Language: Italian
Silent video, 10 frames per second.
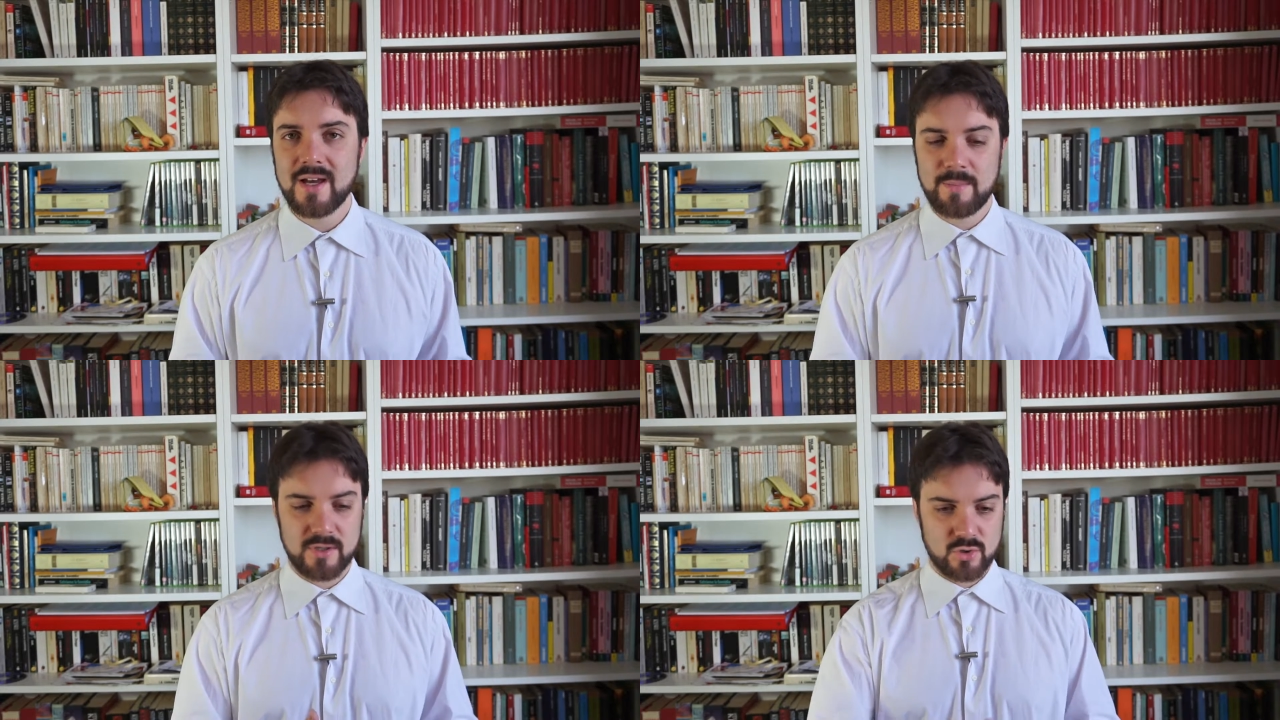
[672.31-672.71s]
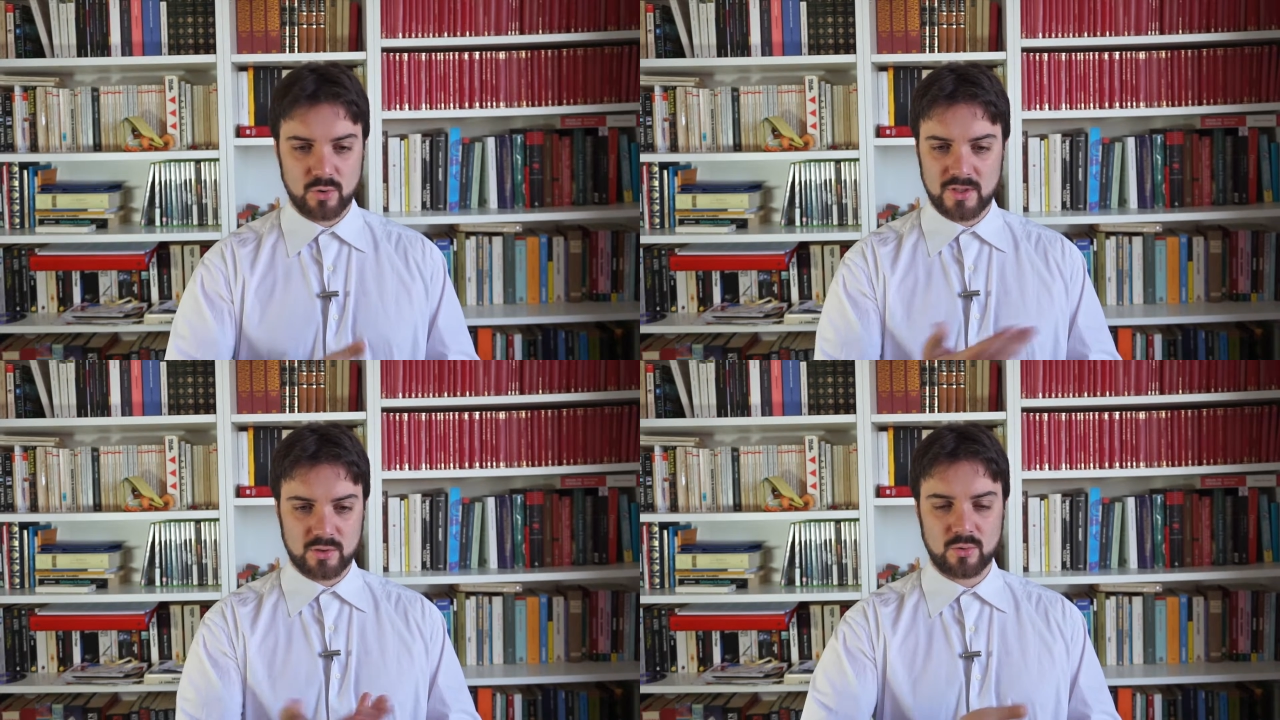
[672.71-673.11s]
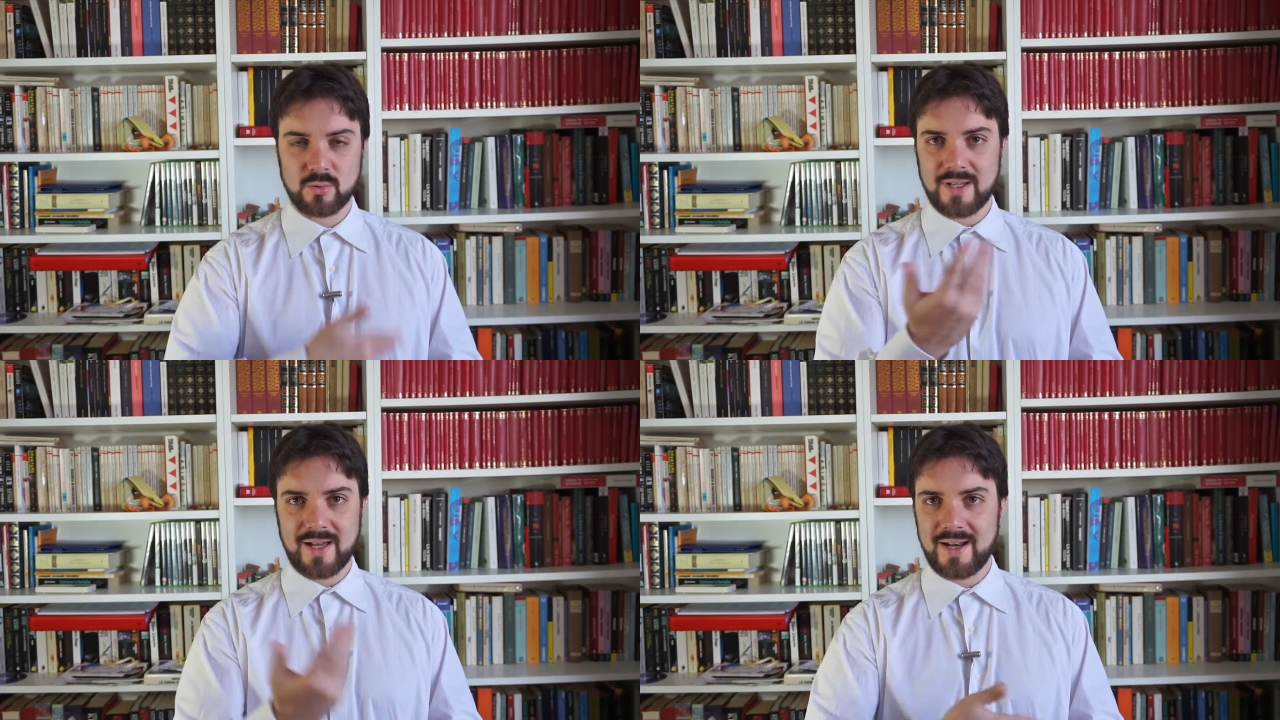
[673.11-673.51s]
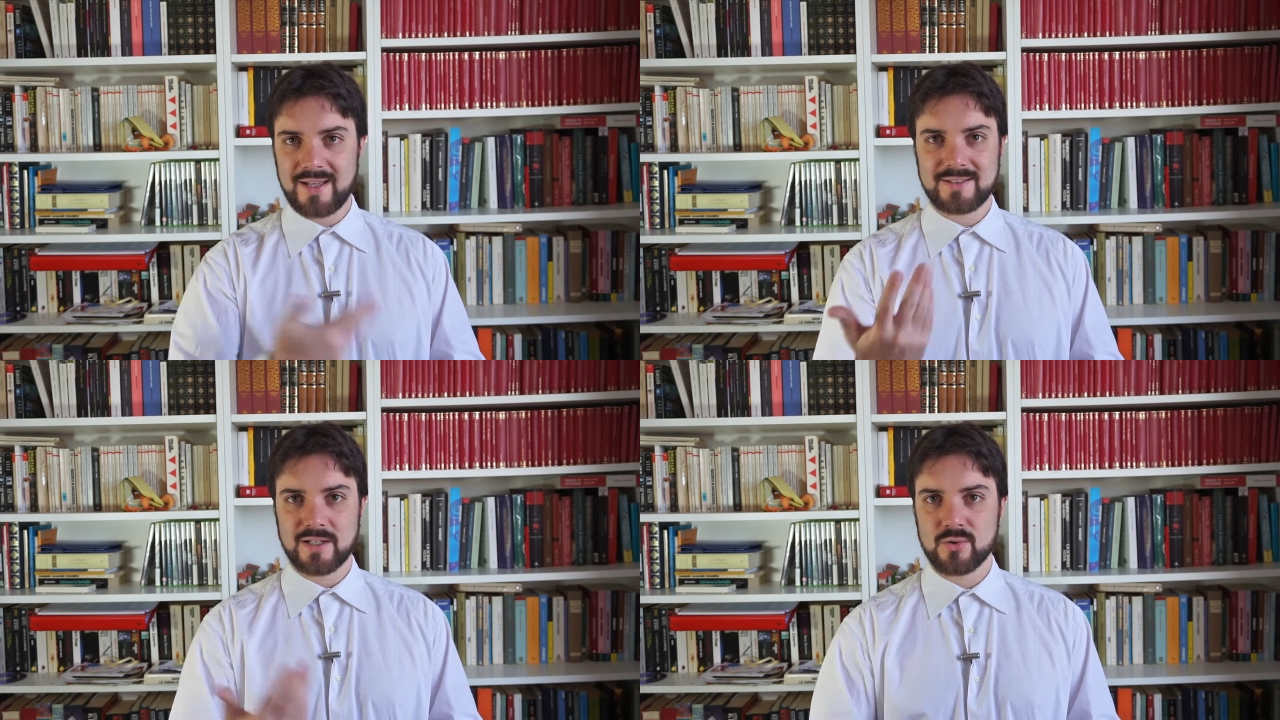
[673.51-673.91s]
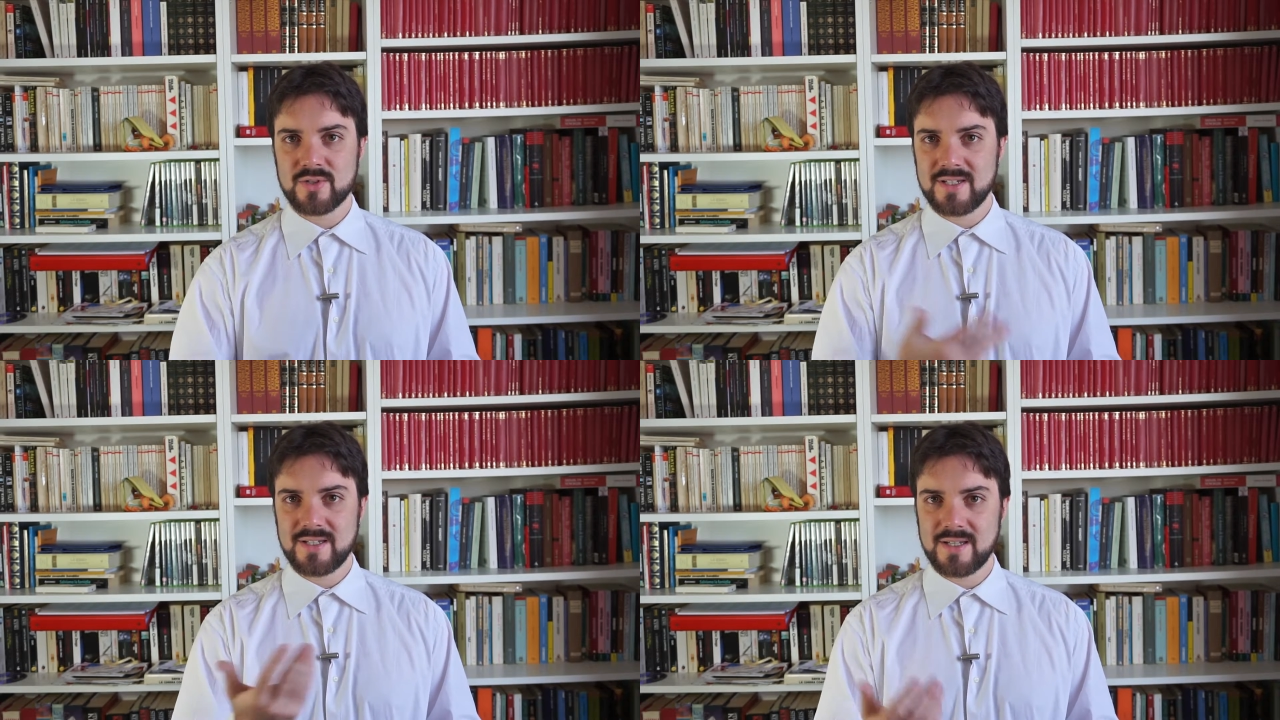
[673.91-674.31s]
abbiamo solo dato una letta
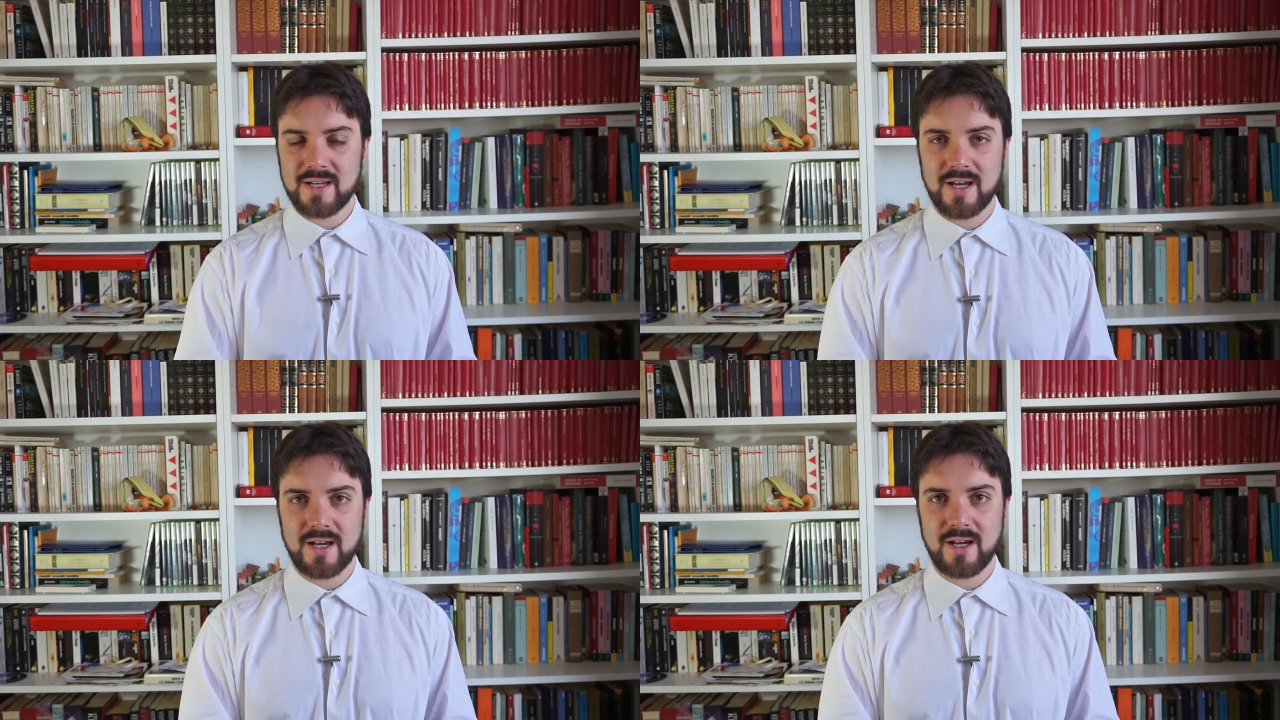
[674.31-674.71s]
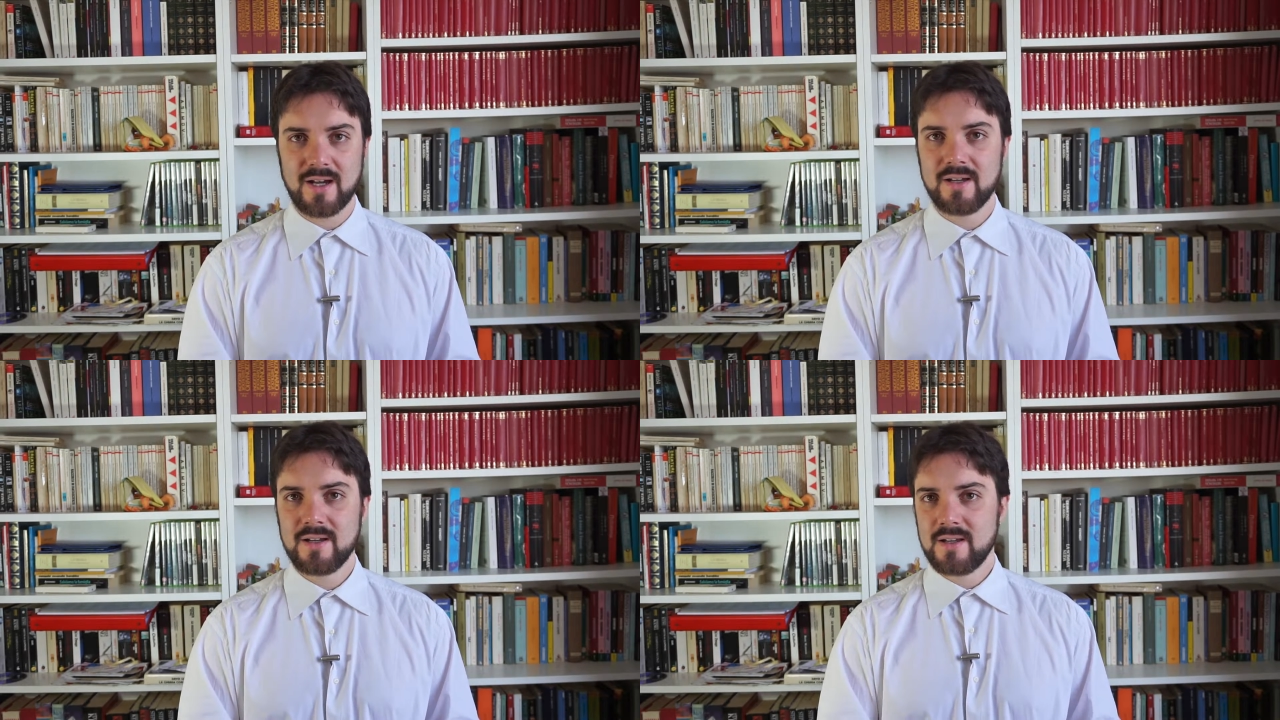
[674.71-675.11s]
così a,